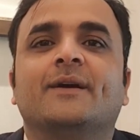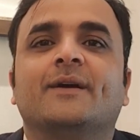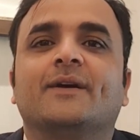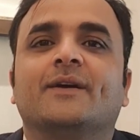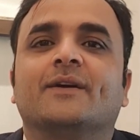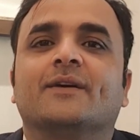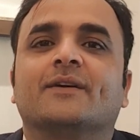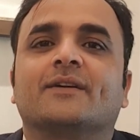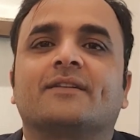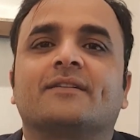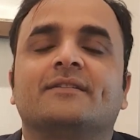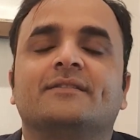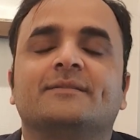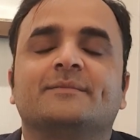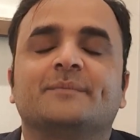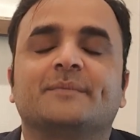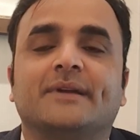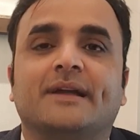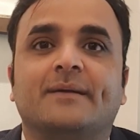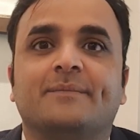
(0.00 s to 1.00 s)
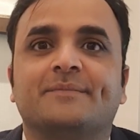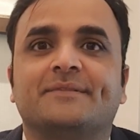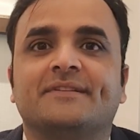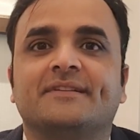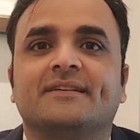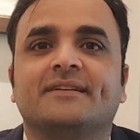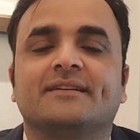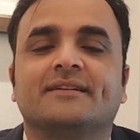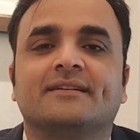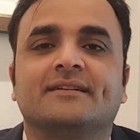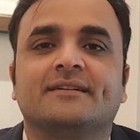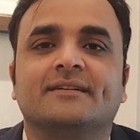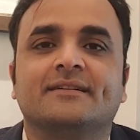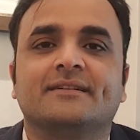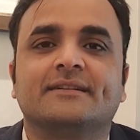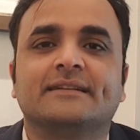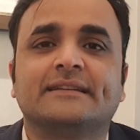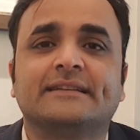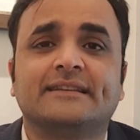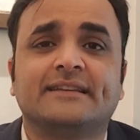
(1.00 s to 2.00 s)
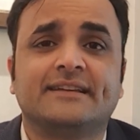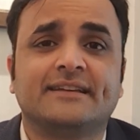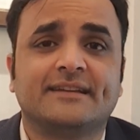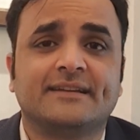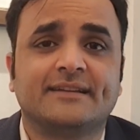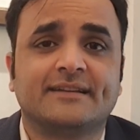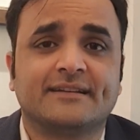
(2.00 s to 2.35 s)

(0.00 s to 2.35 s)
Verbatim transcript: और मैं आपसे ये